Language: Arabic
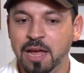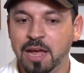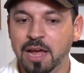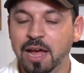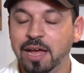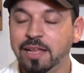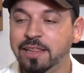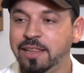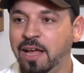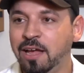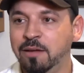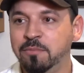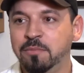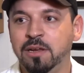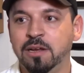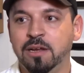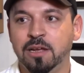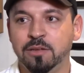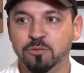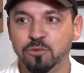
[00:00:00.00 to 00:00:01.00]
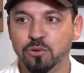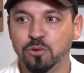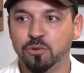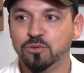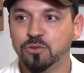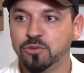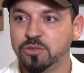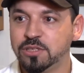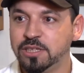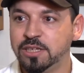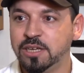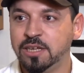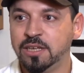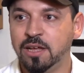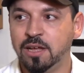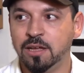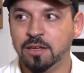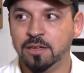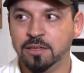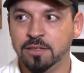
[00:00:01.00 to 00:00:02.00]
هذا العمل عنده
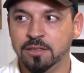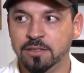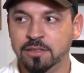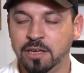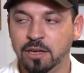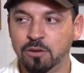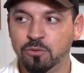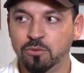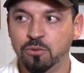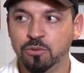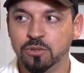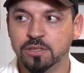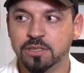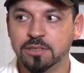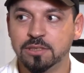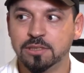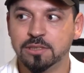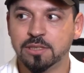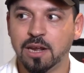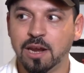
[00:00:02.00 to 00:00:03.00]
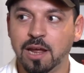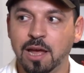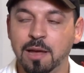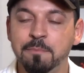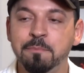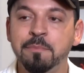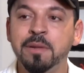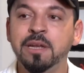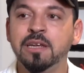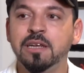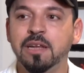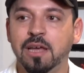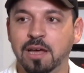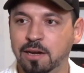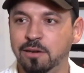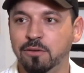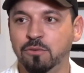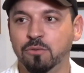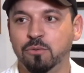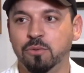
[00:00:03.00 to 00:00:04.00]
خصوصيه ديالو الصراحه من النهار
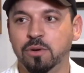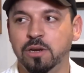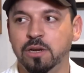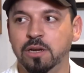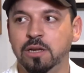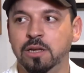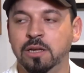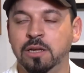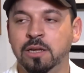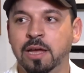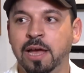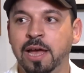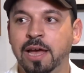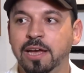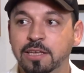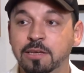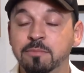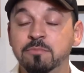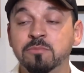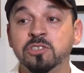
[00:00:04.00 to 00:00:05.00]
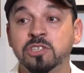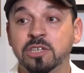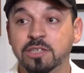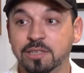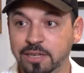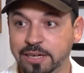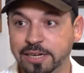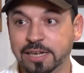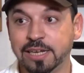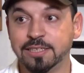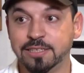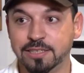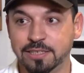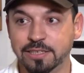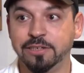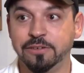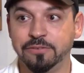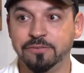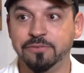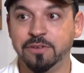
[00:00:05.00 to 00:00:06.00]
الاول حكيم جا يدير
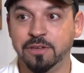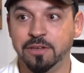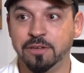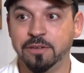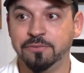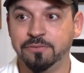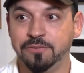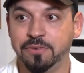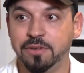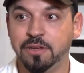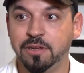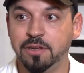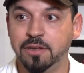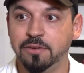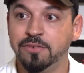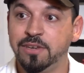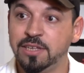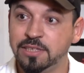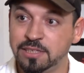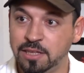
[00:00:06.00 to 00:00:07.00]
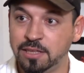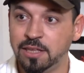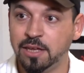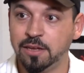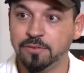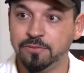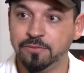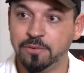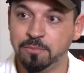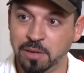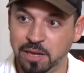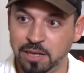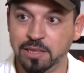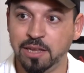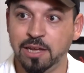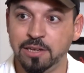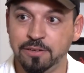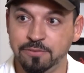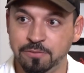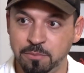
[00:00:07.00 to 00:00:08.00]
كاستينغ في في, في ليزاداك في المعهد
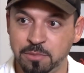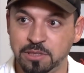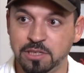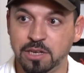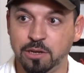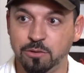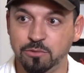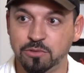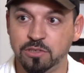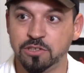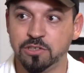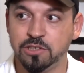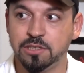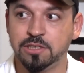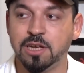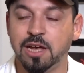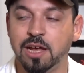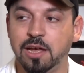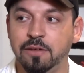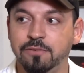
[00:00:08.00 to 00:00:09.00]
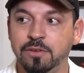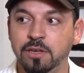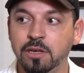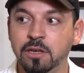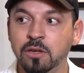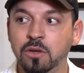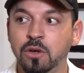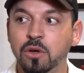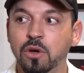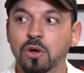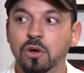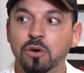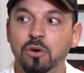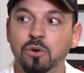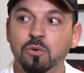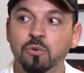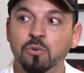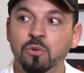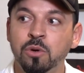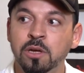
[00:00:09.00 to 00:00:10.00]
العالي في المسرح والتنشيط الثقافي
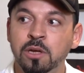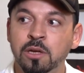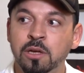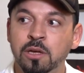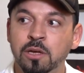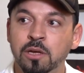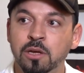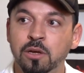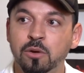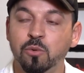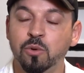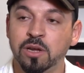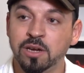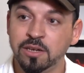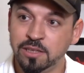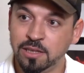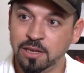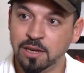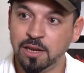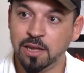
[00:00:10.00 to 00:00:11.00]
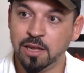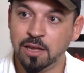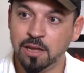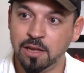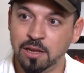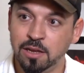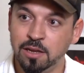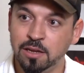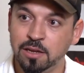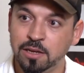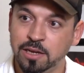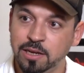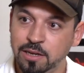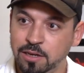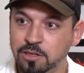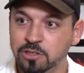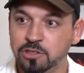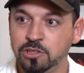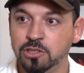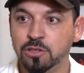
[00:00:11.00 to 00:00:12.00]
وعرض على
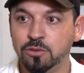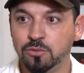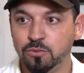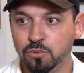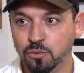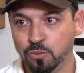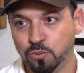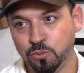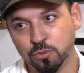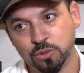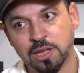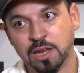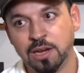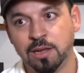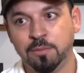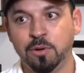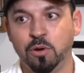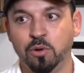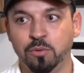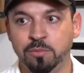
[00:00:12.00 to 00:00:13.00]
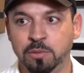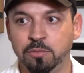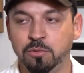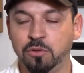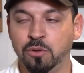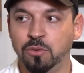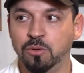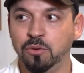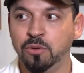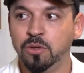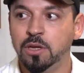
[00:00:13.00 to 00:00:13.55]
الخريجين والطلبه او ميم طون